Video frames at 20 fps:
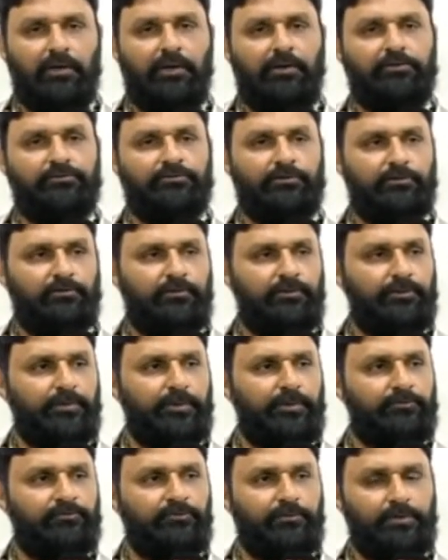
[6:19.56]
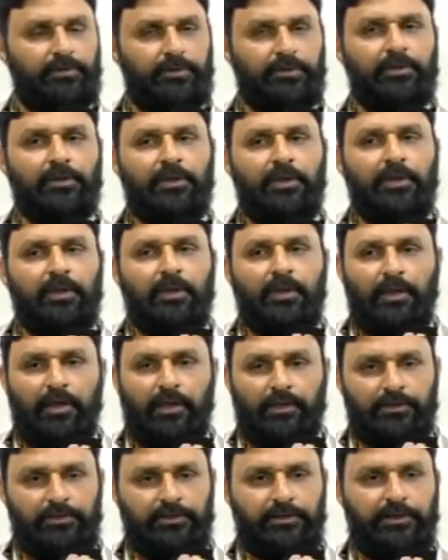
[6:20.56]
రావాల్సినటువంటి పరిస్థితి ఉంది
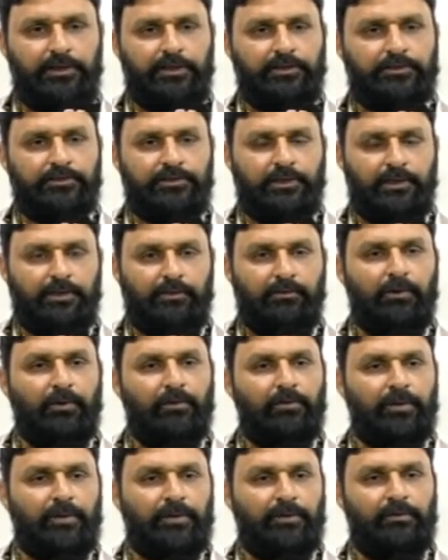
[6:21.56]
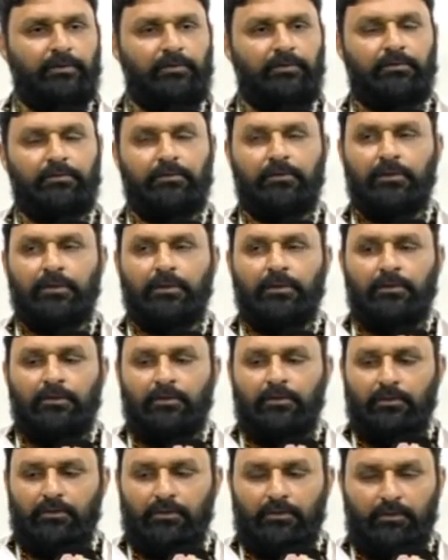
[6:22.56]
అయితే చంద్రబాబు నాయుడు
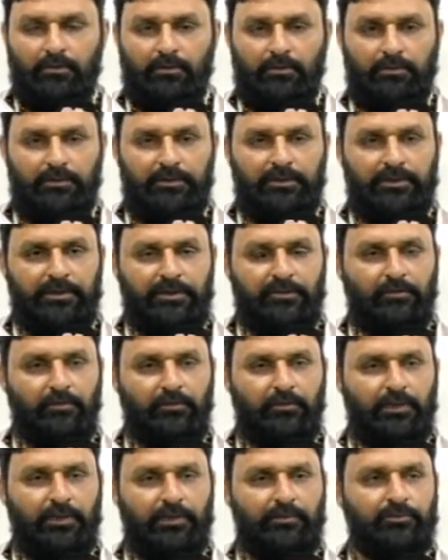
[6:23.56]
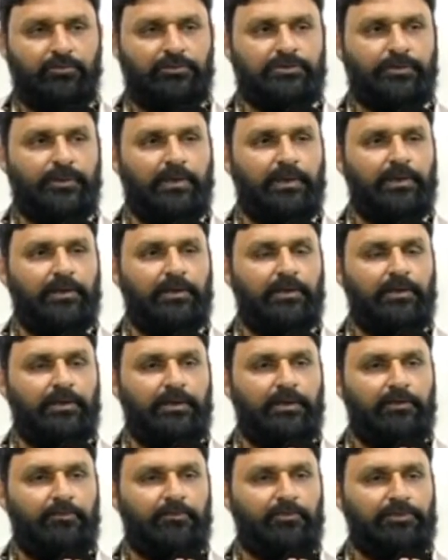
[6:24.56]
ఈ గుడివాడ మున్సిపాలిటీ
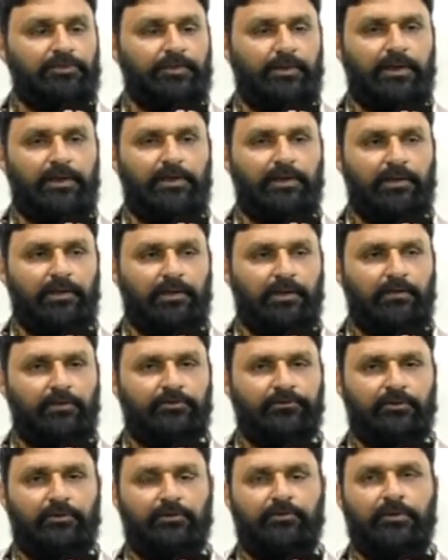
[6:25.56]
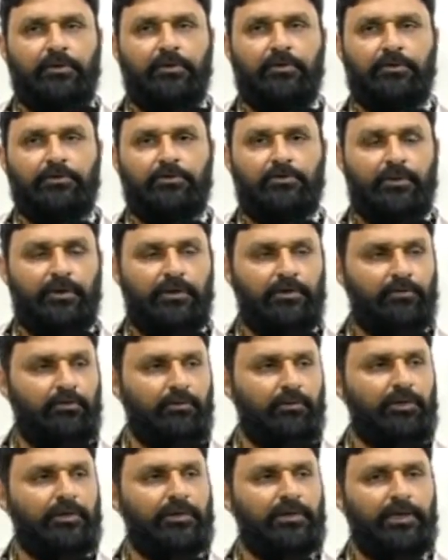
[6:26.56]
లాంటి మున్సిపాలిటీలు రావాల్సినటువంటి నిధులన్నీ
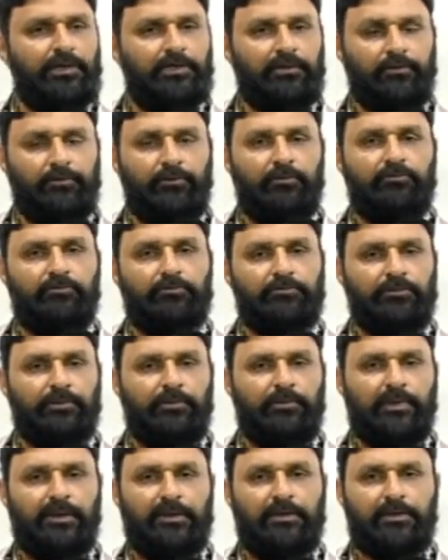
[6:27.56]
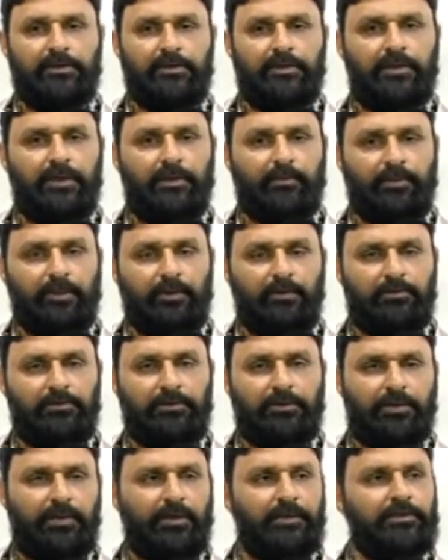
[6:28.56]
కూడా కేంద్ర ప్రభుత్వంతో మాట్లాడి
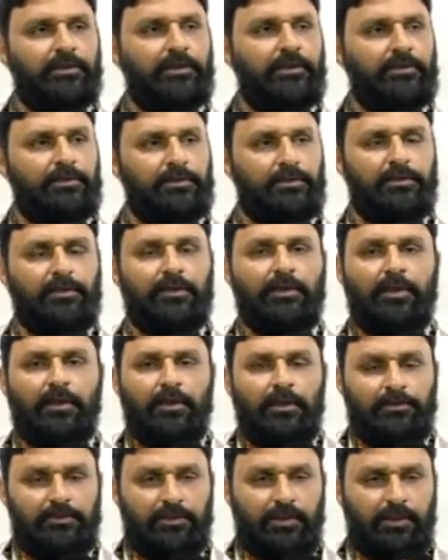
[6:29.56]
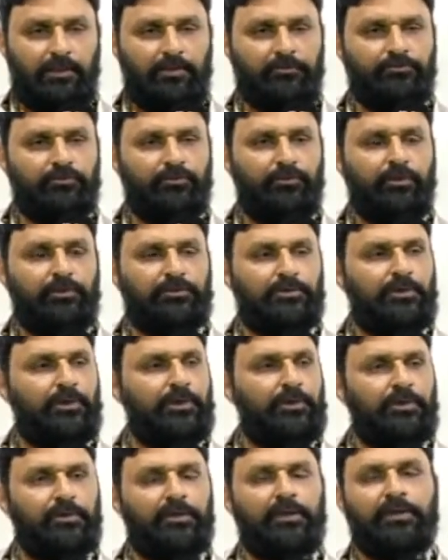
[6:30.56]
అమరావతి రాజధానికి
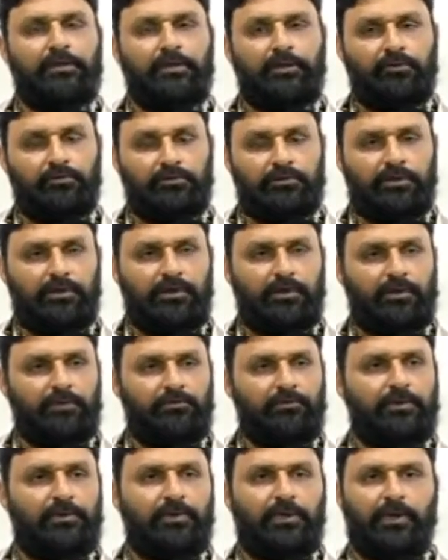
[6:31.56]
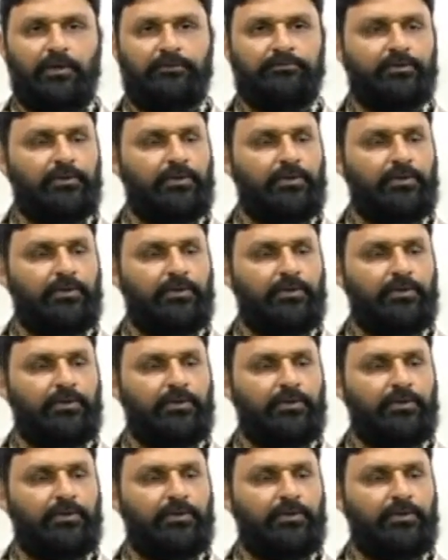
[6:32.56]
తరలించుకుపోతున్నాడు కదా అది అవుతుంది అన్నటువంటి ఆశ